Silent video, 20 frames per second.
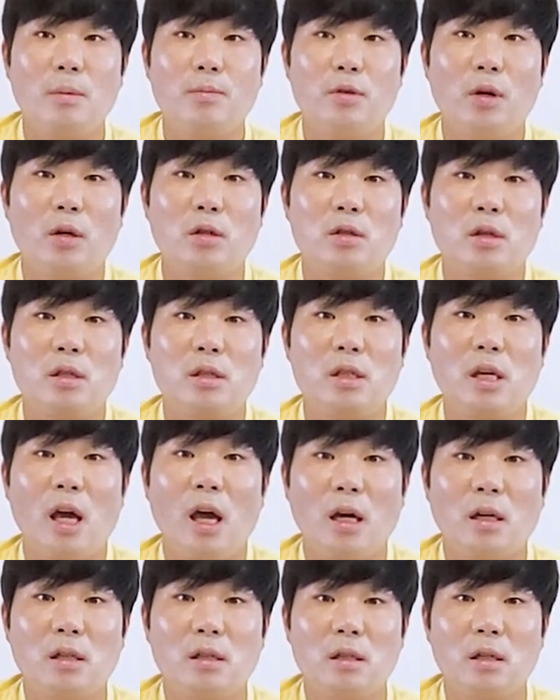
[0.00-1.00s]
그럼 여기서
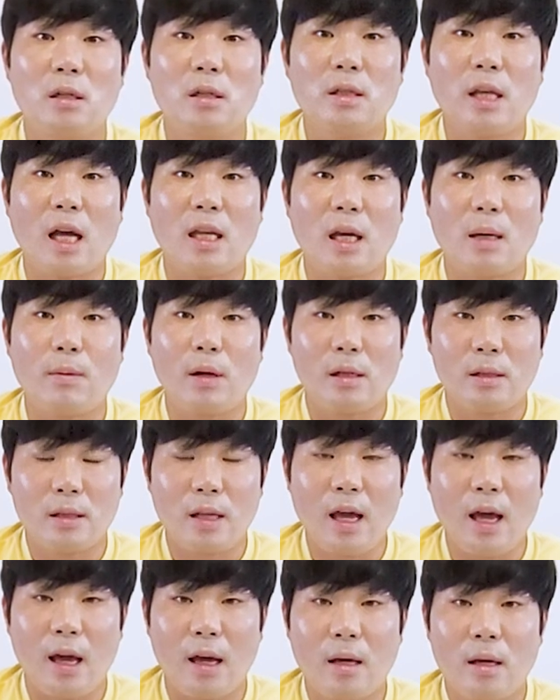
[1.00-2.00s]
이제 그
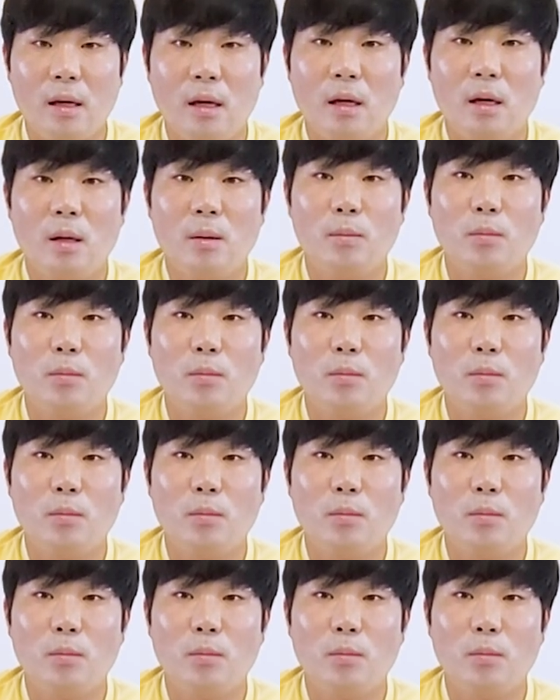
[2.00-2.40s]
대답할 때